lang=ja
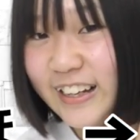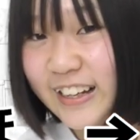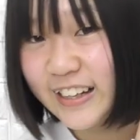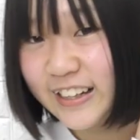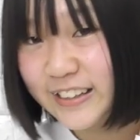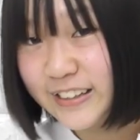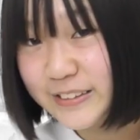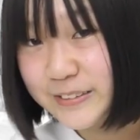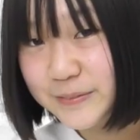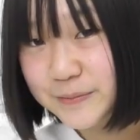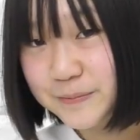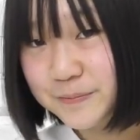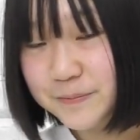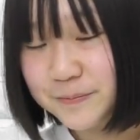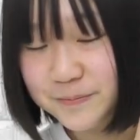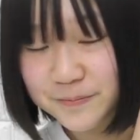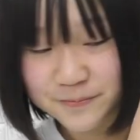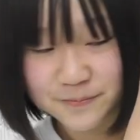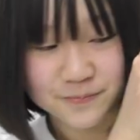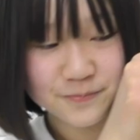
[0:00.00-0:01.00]
はい、はい、
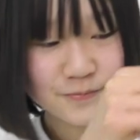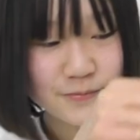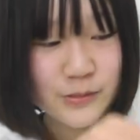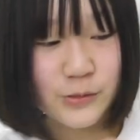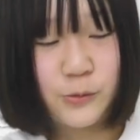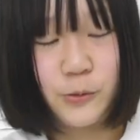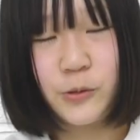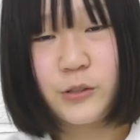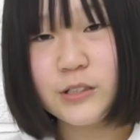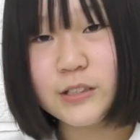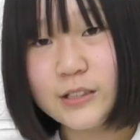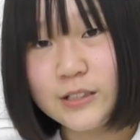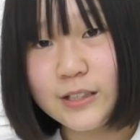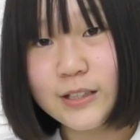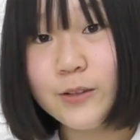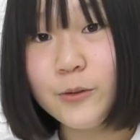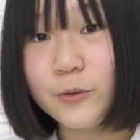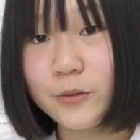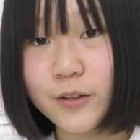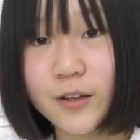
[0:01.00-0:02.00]
星って
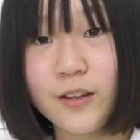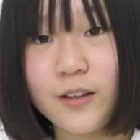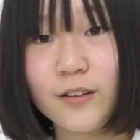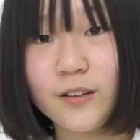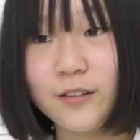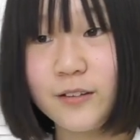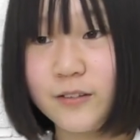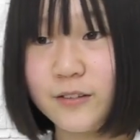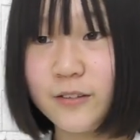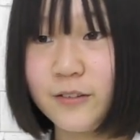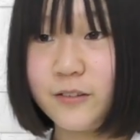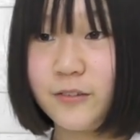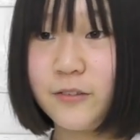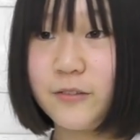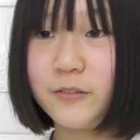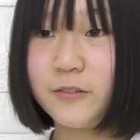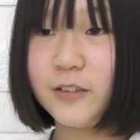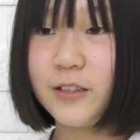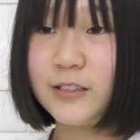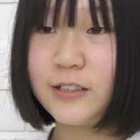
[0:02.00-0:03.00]
いいよねう
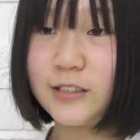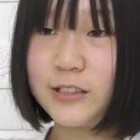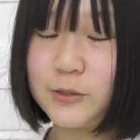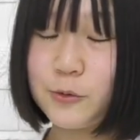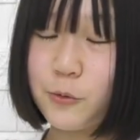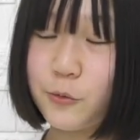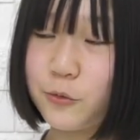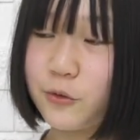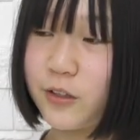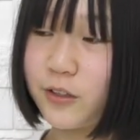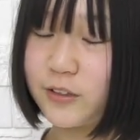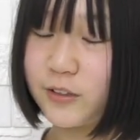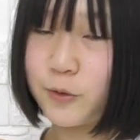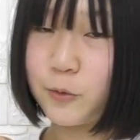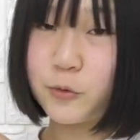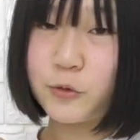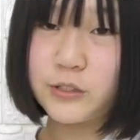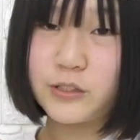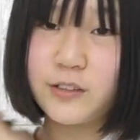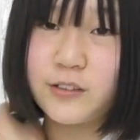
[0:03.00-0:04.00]
ん私志保の反対
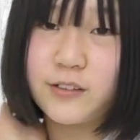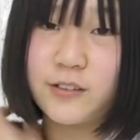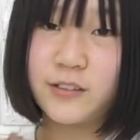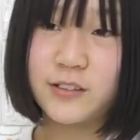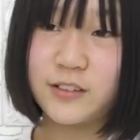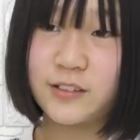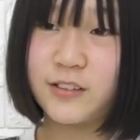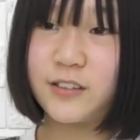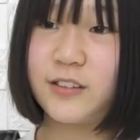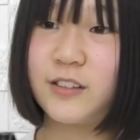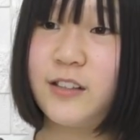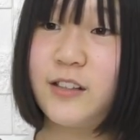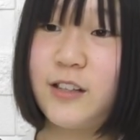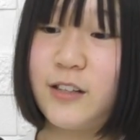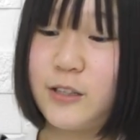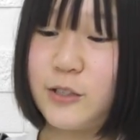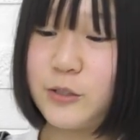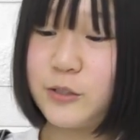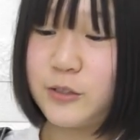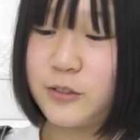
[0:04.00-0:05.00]
星だからさ、うんう
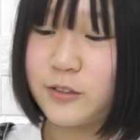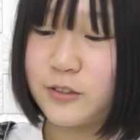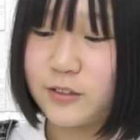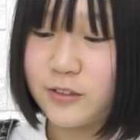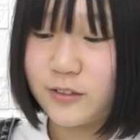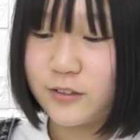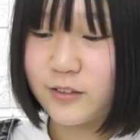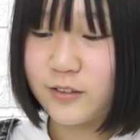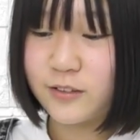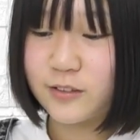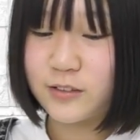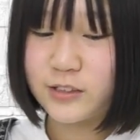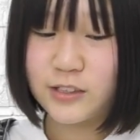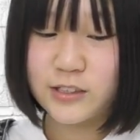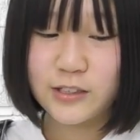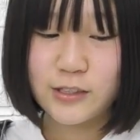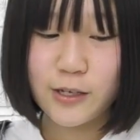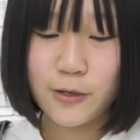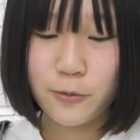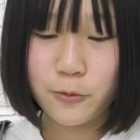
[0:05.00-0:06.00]
ん
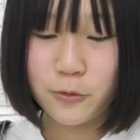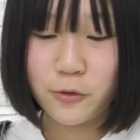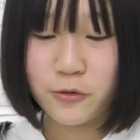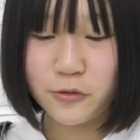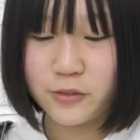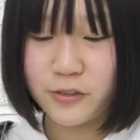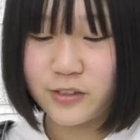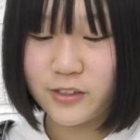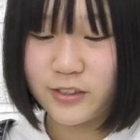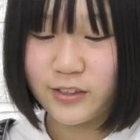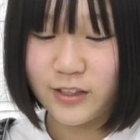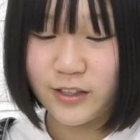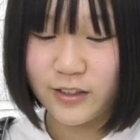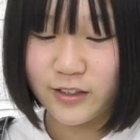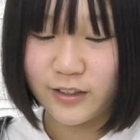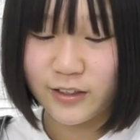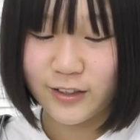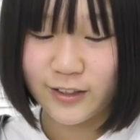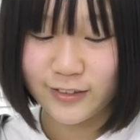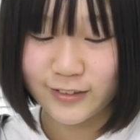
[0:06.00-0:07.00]
小さい頃よく言って
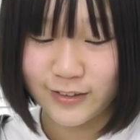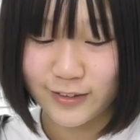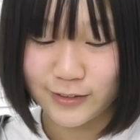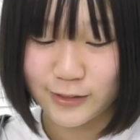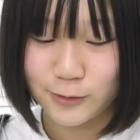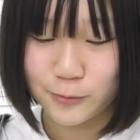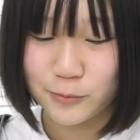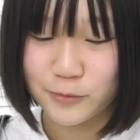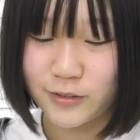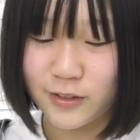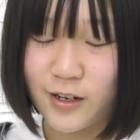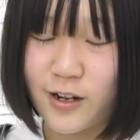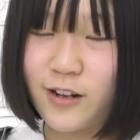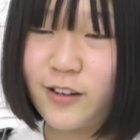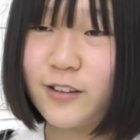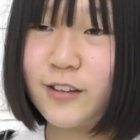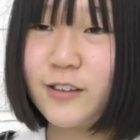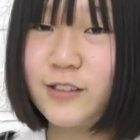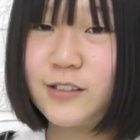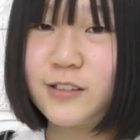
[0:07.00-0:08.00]
た発見自分が
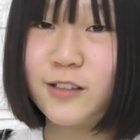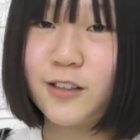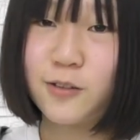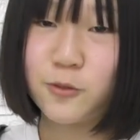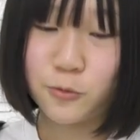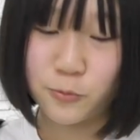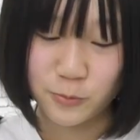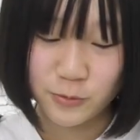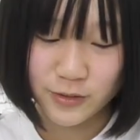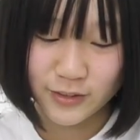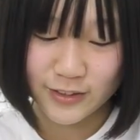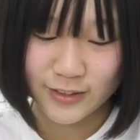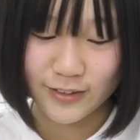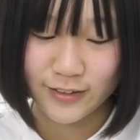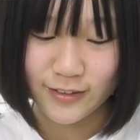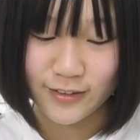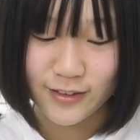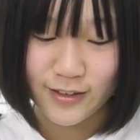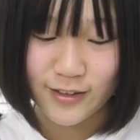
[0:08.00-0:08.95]
発見したと思って